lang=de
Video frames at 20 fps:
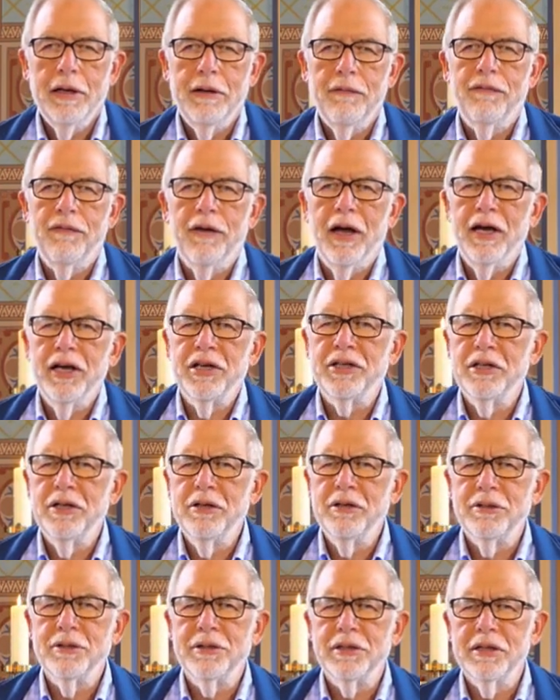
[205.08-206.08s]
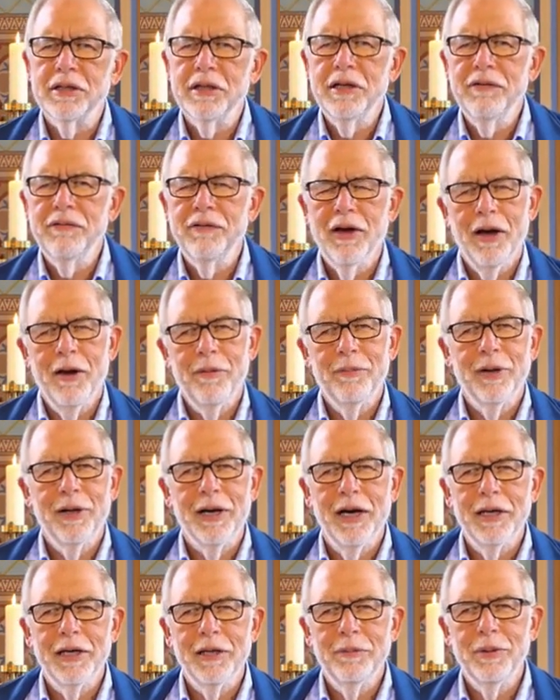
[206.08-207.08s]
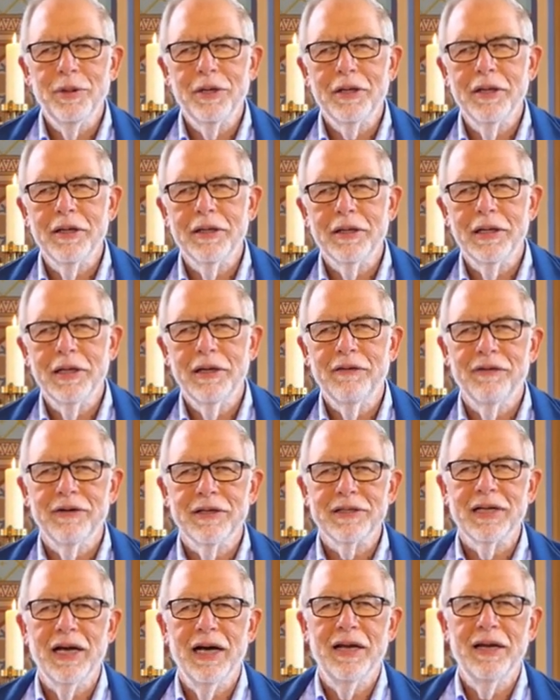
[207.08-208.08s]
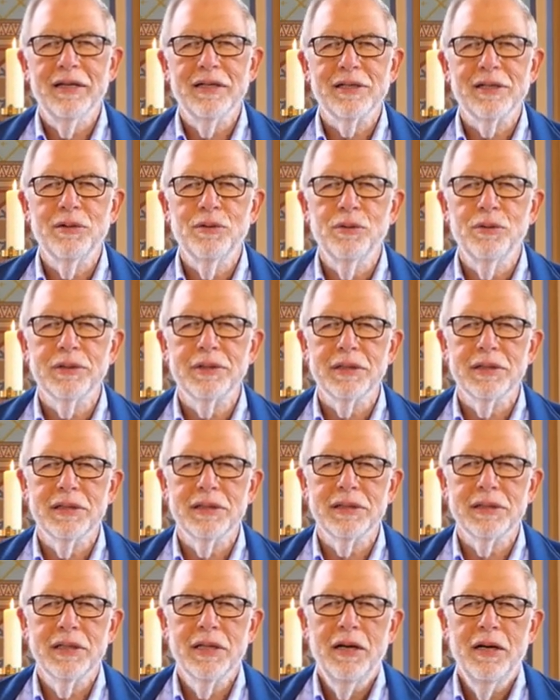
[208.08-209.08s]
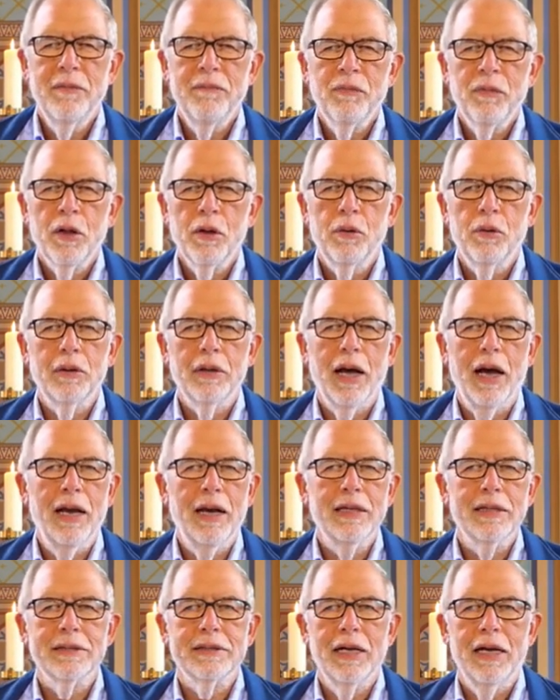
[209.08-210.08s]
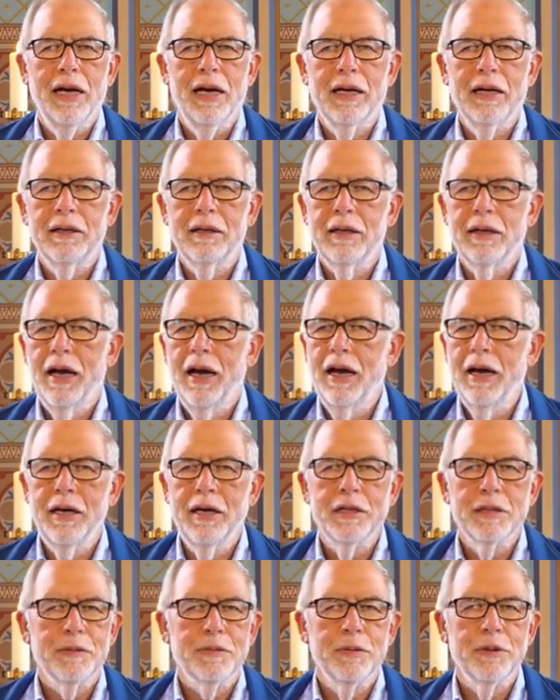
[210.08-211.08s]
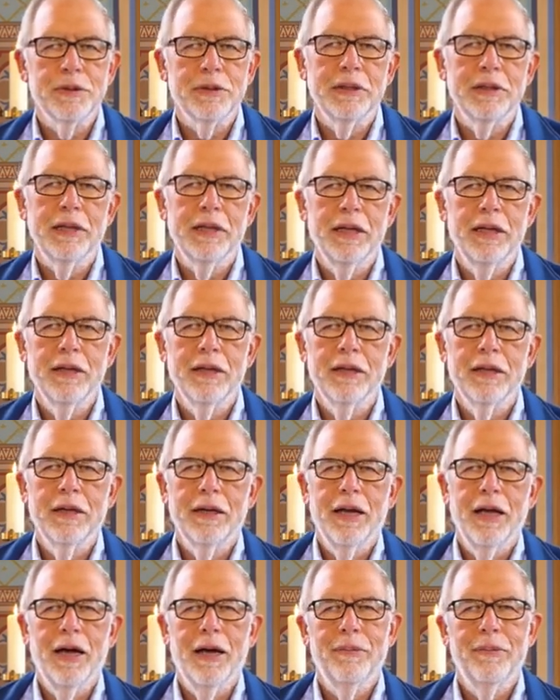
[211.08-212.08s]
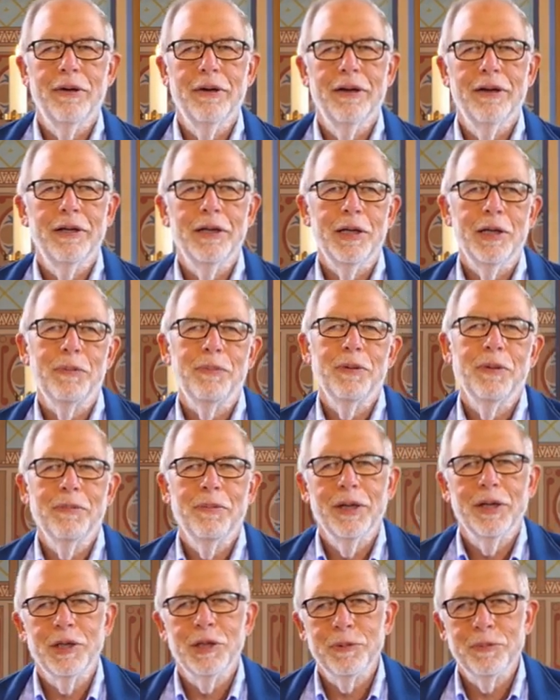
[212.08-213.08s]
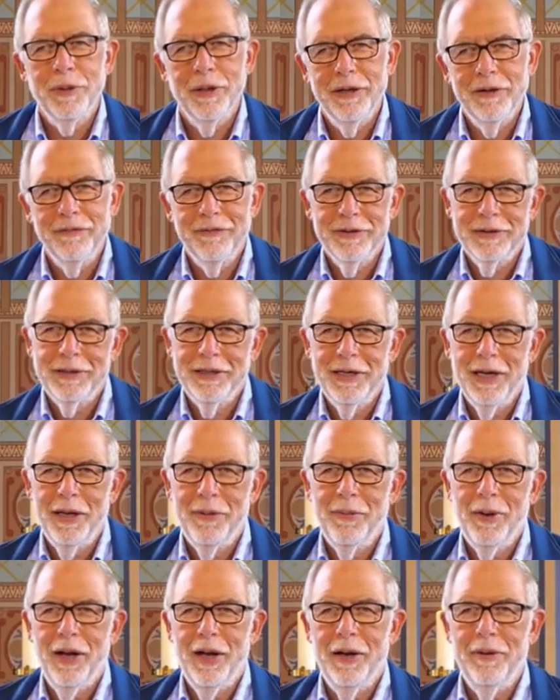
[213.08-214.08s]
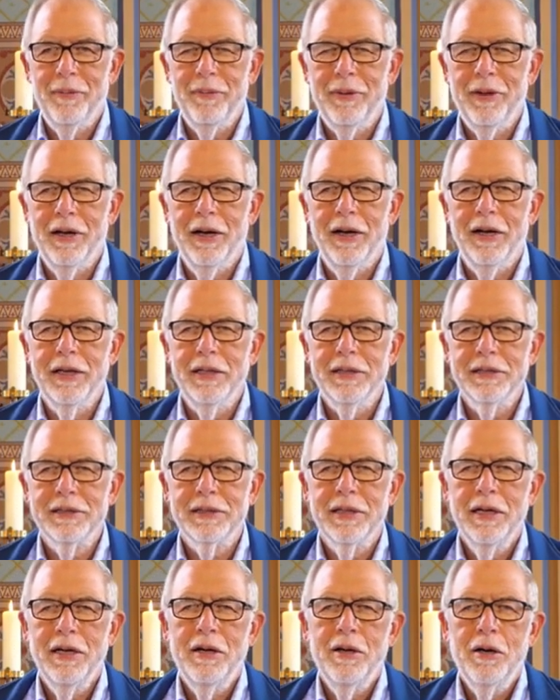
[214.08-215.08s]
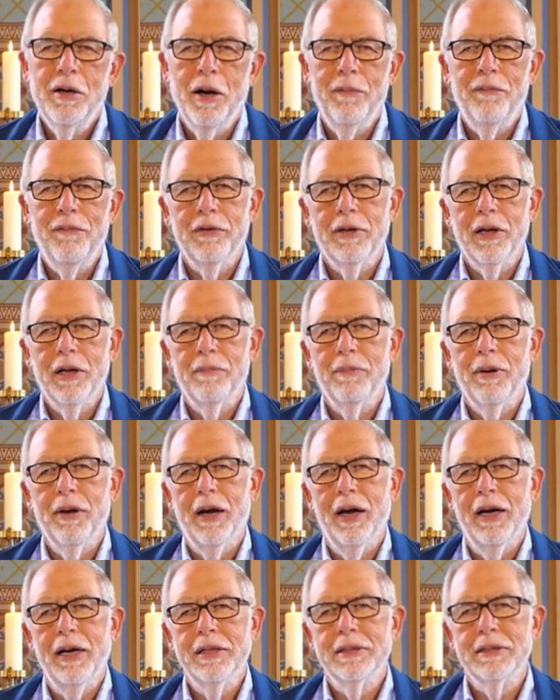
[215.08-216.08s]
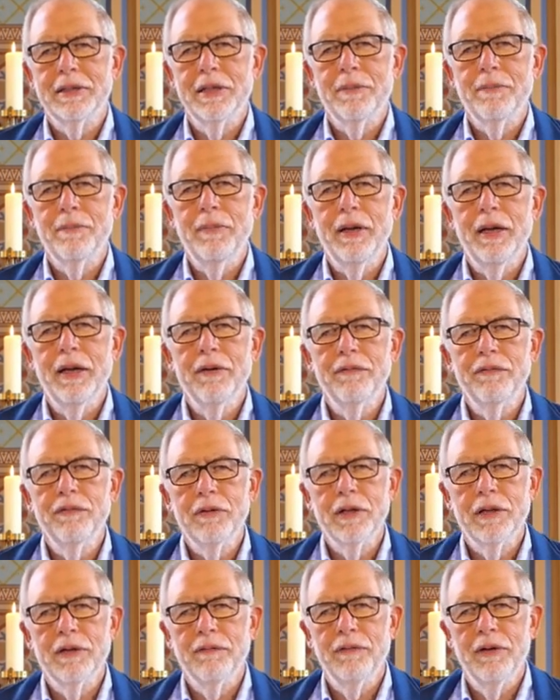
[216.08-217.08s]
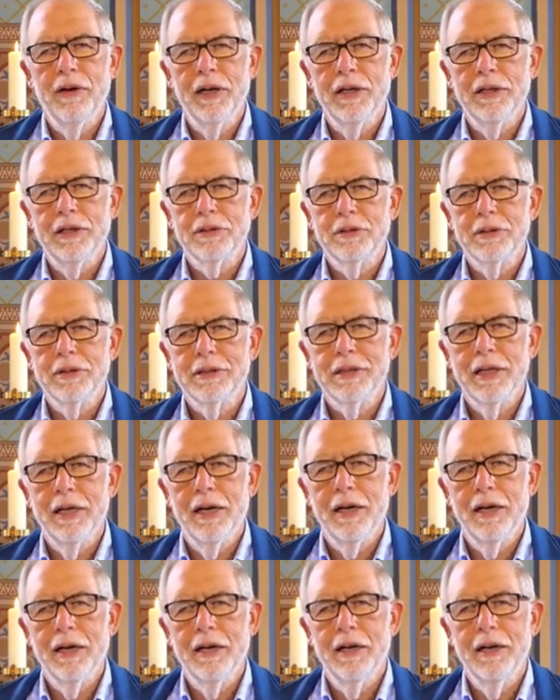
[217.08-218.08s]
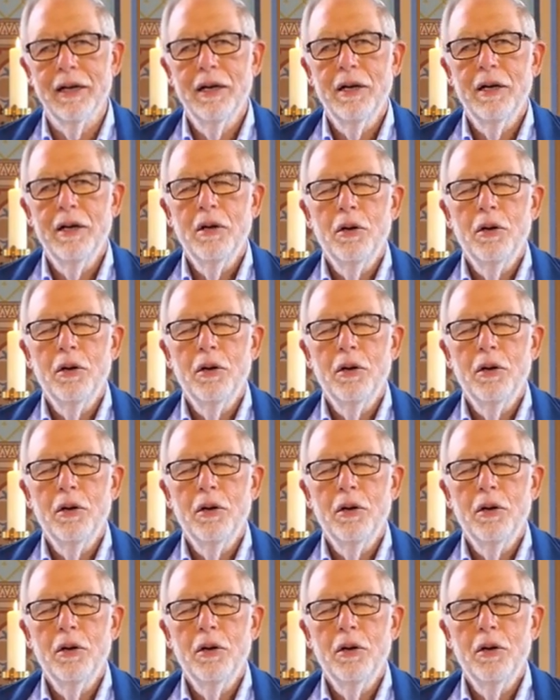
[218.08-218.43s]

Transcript: Die Fleischindustrie, wir haben gerade mitgekriegt, was da alles los ist. Und alle sagen, nein, das muss sich ändern. Aber ich bin mal gespannt, was in einem halben Jahr ist. Ob wir dann bereit sind, mehr für das Fleisch zu zahlen